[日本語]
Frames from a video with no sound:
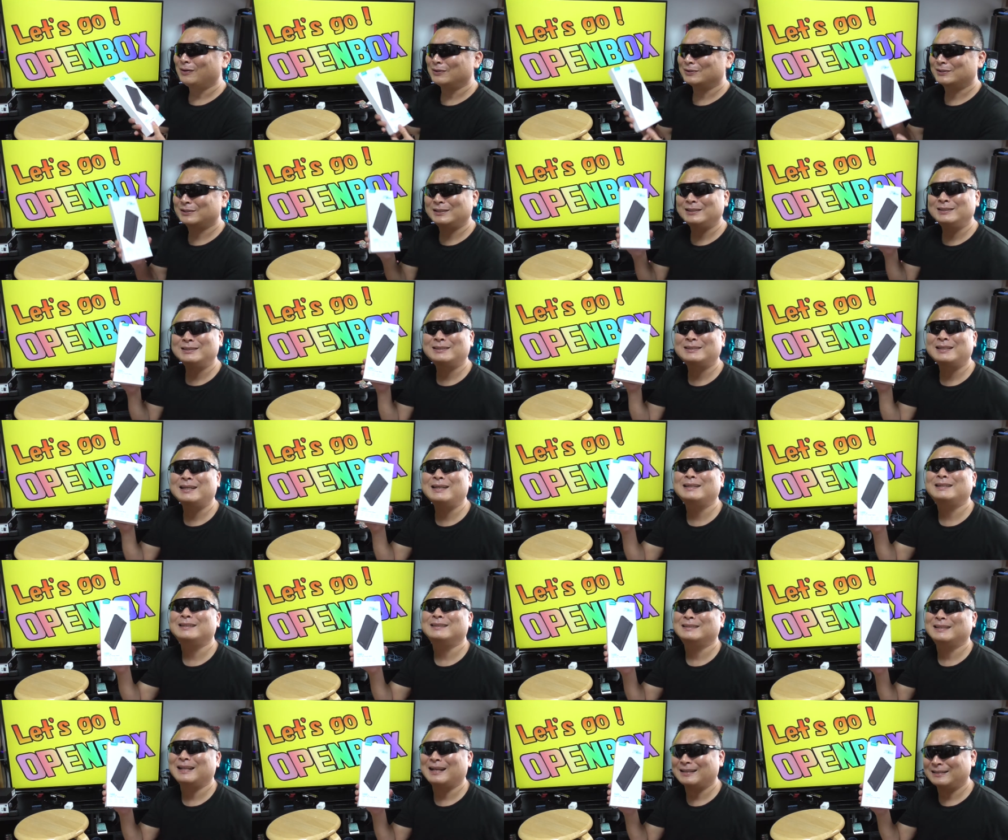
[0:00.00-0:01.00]
新製
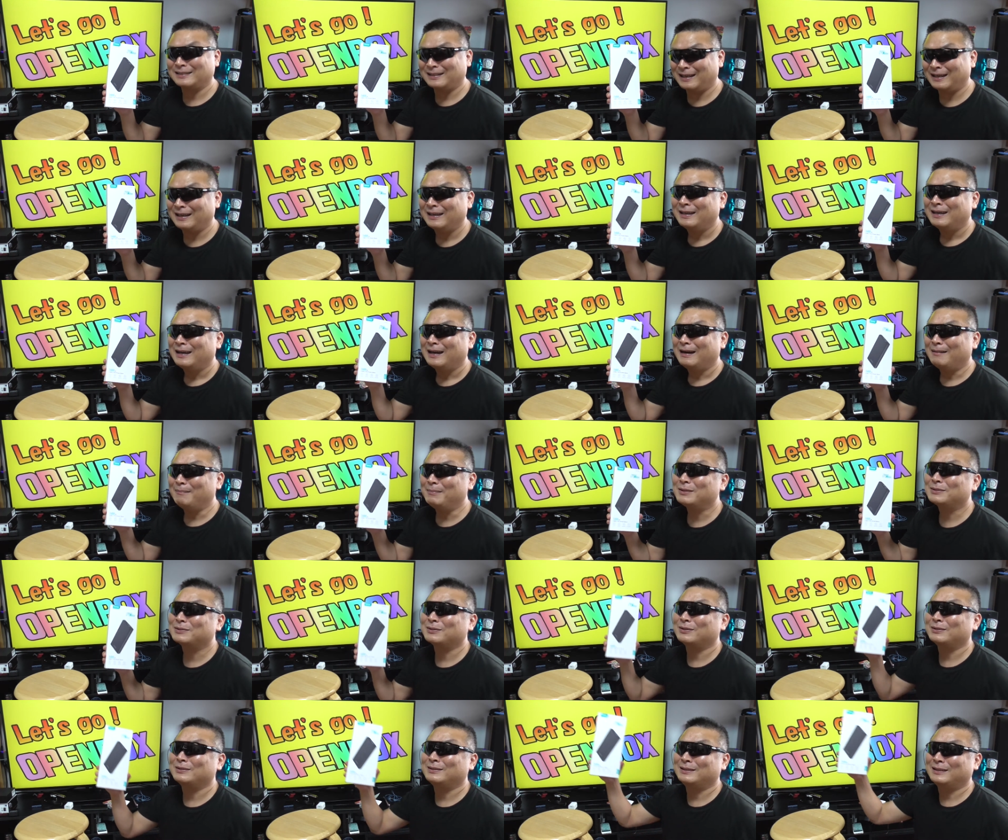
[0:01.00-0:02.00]
品なんで
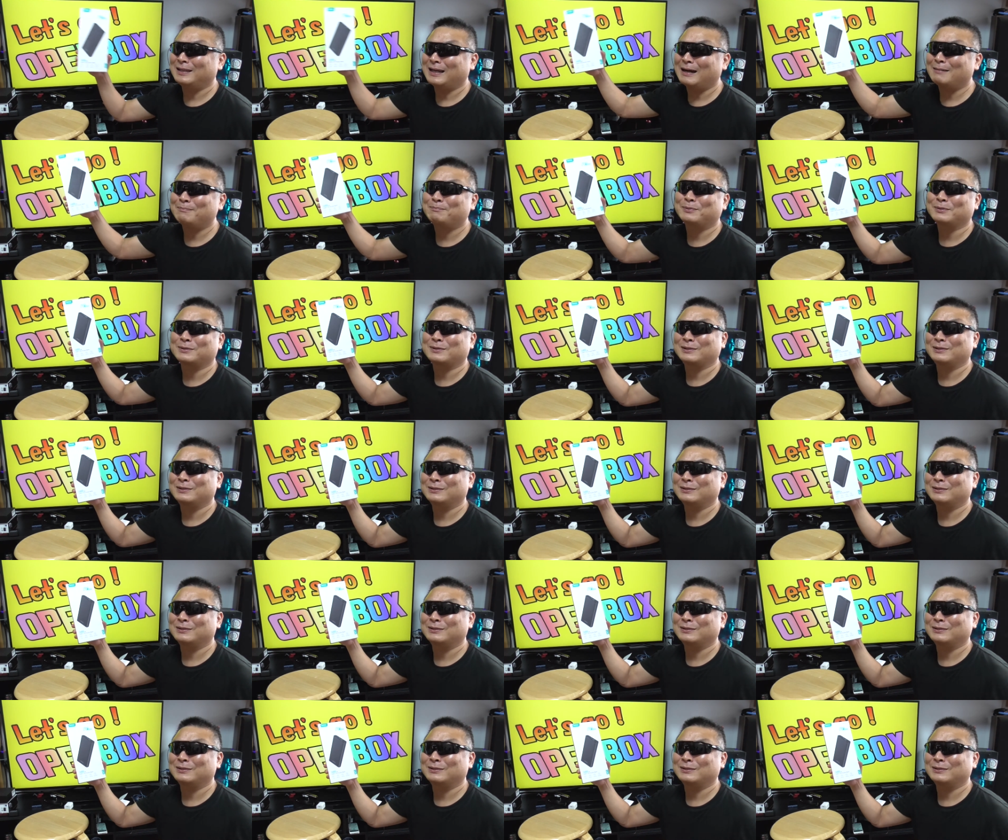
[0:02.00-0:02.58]
Amazon にアップす